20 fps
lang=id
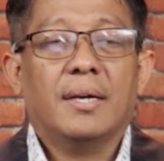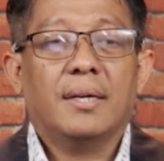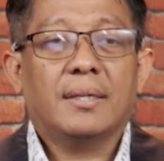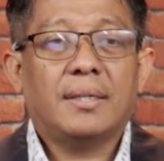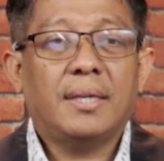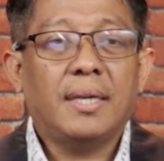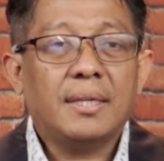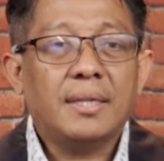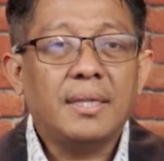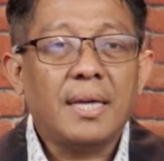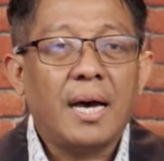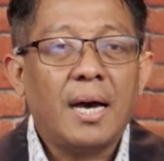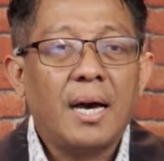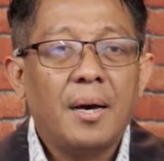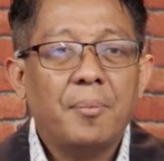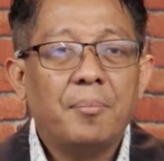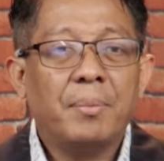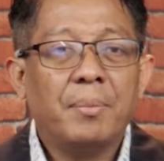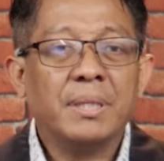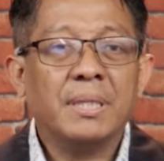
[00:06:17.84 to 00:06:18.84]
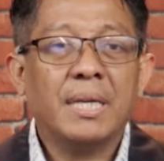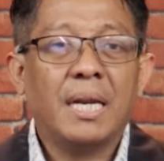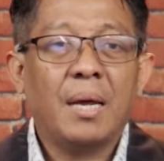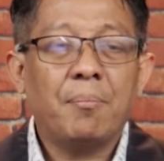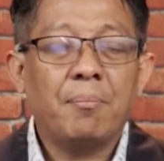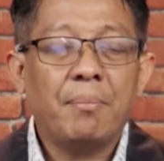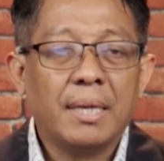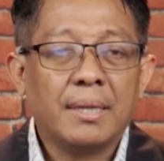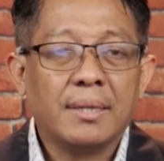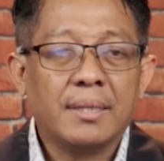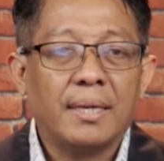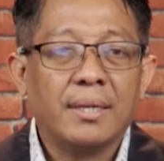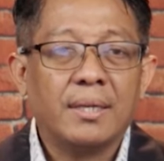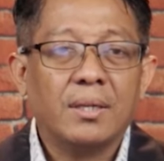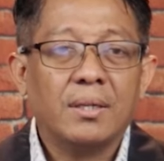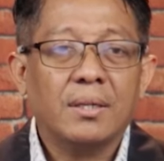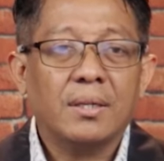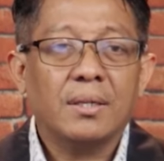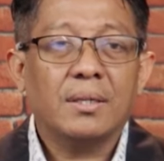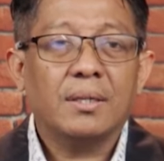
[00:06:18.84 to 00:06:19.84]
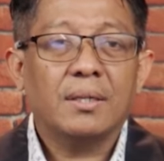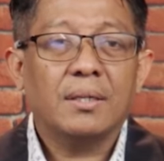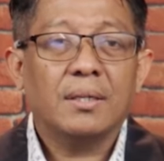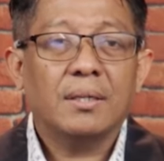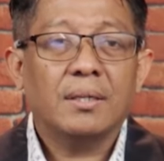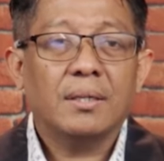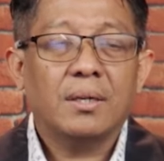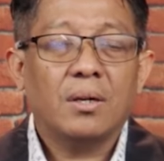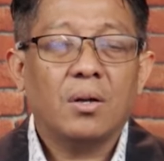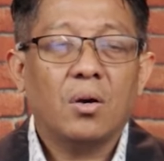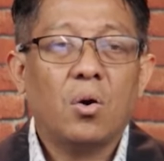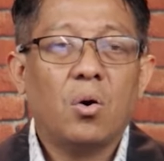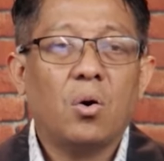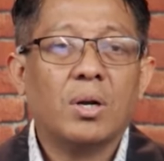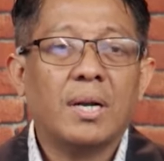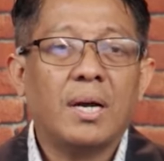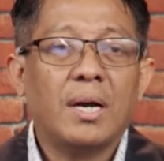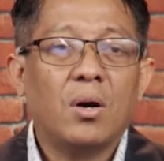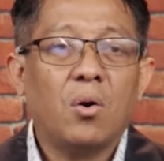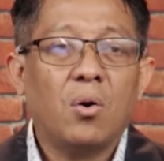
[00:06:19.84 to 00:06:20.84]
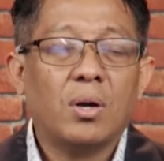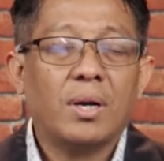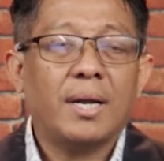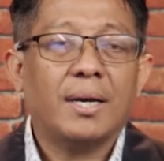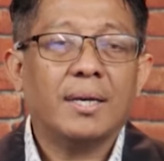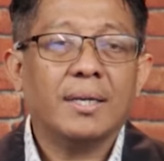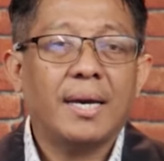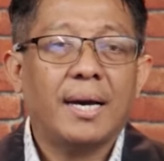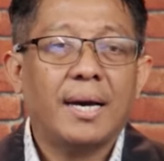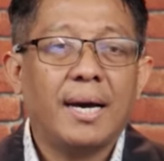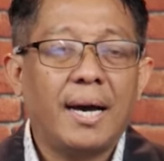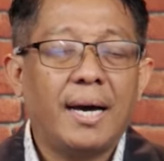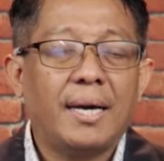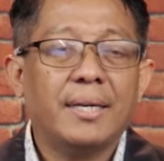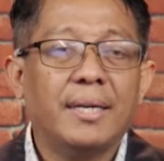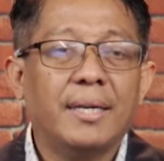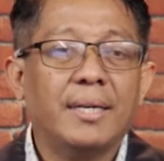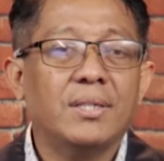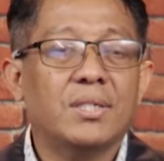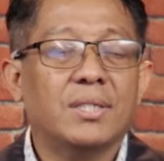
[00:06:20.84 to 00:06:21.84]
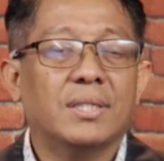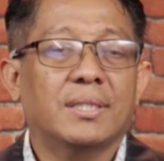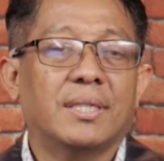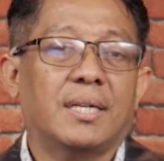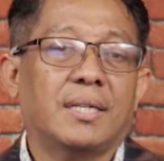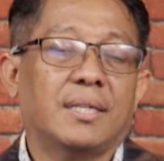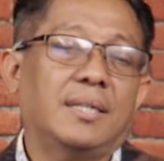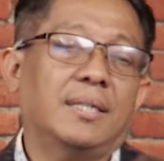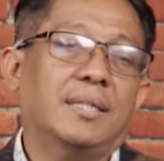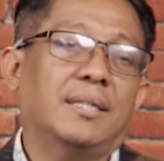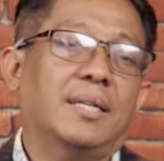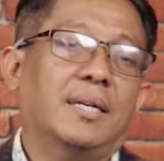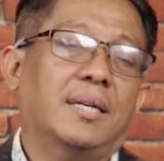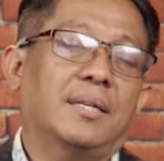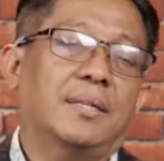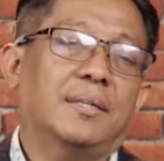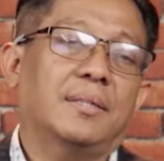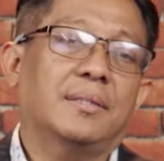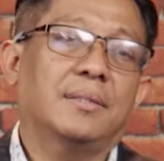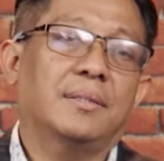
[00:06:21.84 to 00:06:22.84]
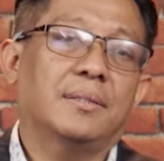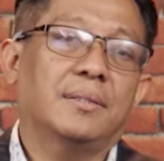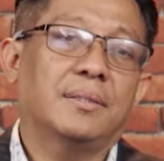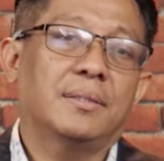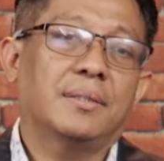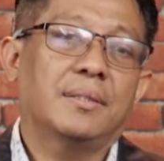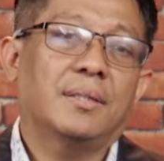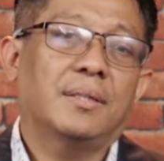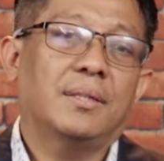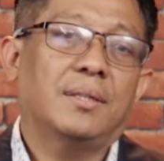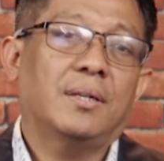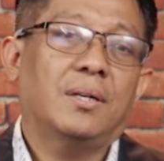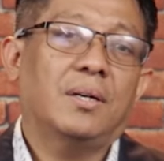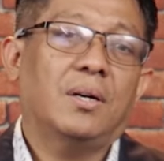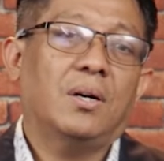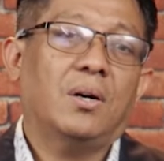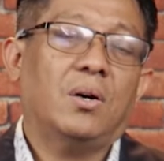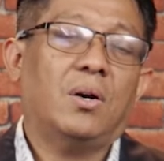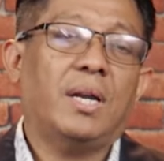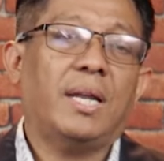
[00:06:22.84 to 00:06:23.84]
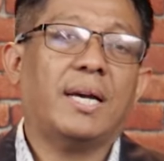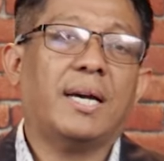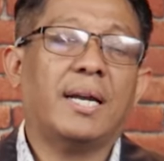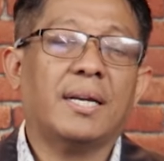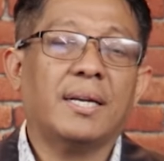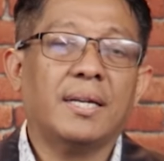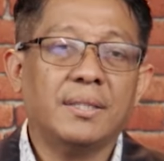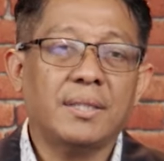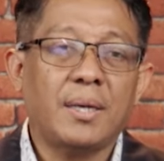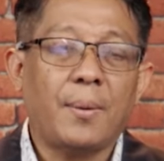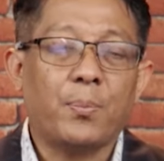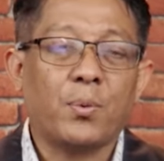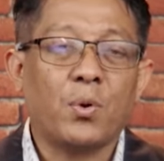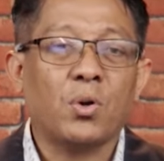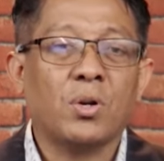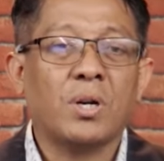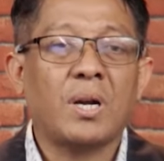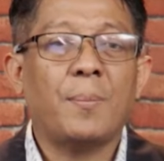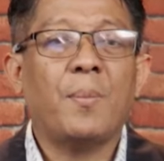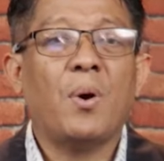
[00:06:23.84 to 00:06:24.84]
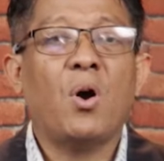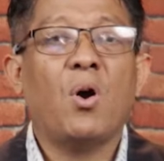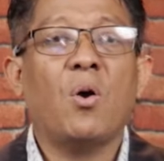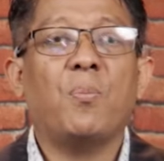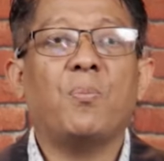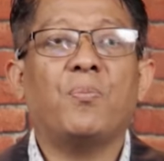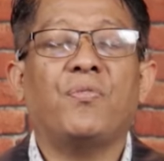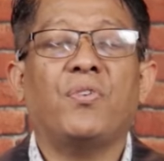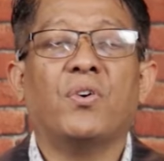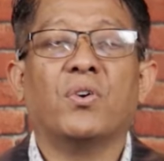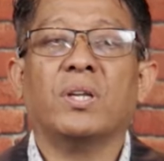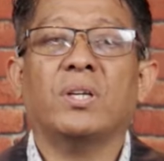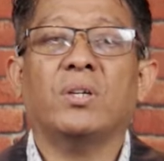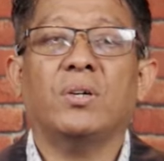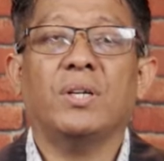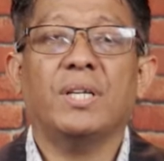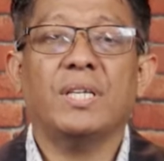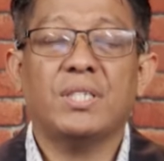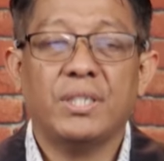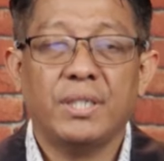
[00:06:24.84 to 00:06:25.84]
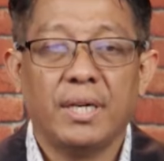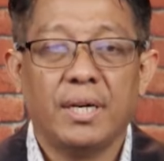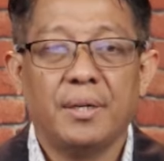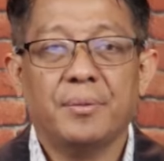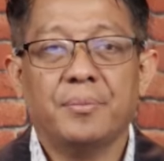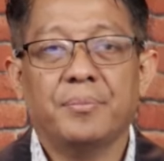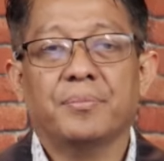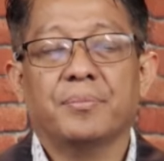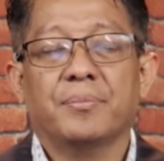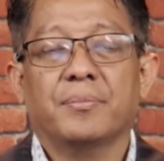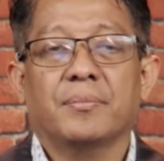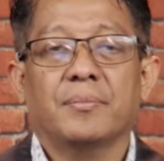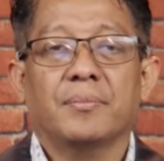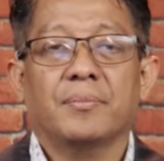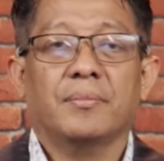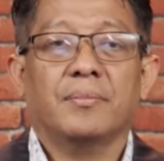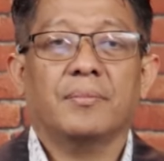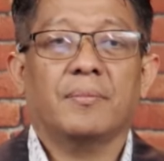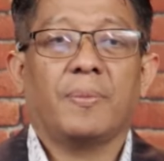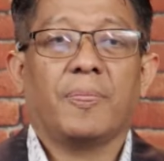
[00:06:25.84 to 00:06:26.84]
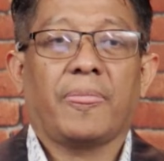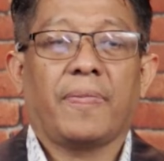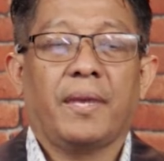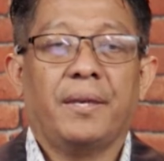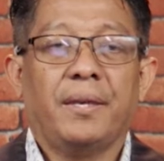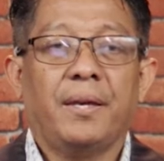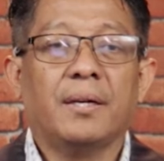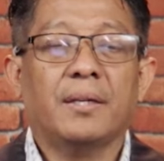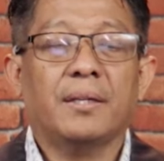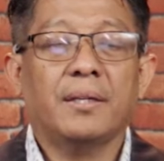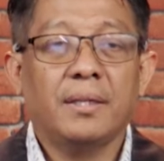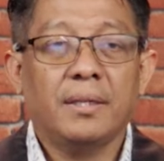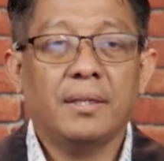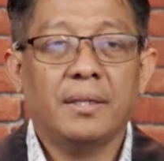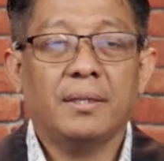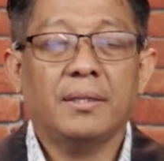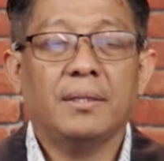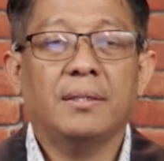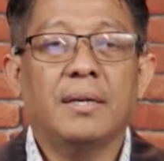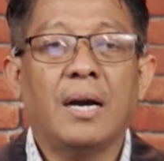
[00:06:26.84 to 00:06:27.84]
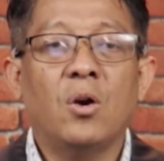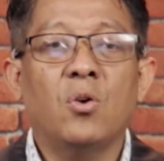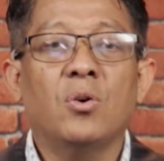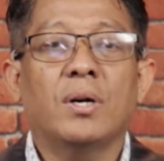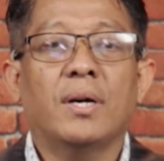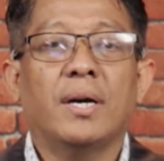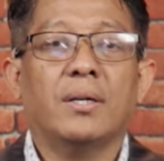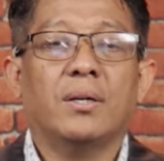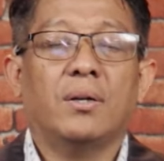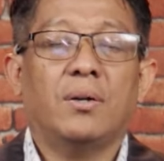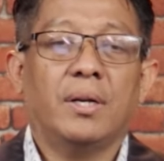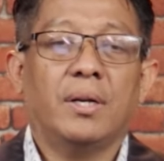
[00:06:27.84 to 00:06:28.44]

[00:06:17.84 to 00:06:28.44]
kita menyelamatkan orang-orang yang ada di sekitar kita. Oleh karenanya program Hope for Indonesia yang digaungkan